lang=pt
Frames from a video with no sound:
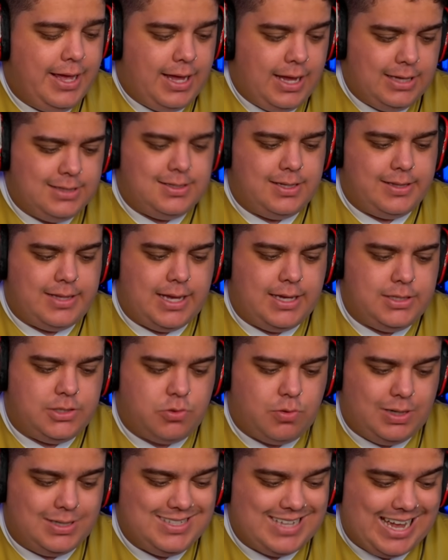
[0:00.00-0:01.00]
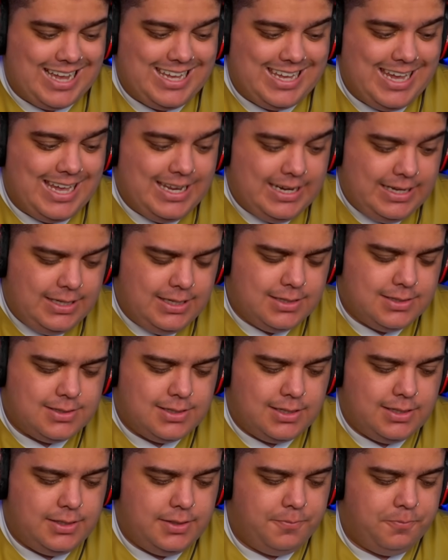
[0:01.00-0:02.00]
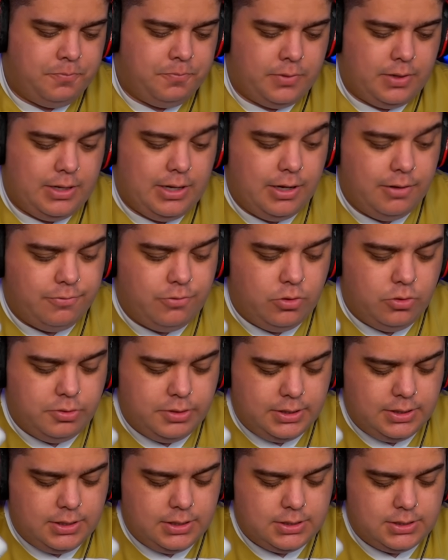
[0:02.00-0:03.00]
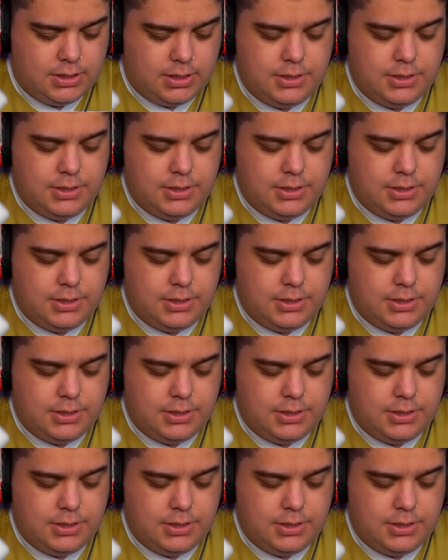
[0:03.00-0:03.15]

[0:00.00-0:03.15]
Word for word: esse teste com as arqueirinhas aí evoluídas.